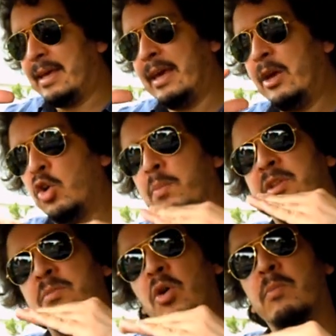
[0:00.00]
crée
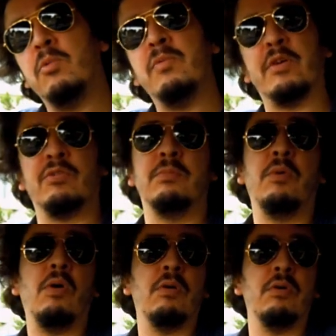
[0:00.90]
complètement un
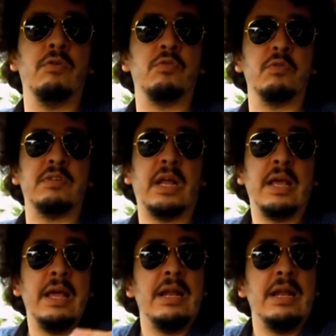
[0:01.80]
bouleversement euh, social.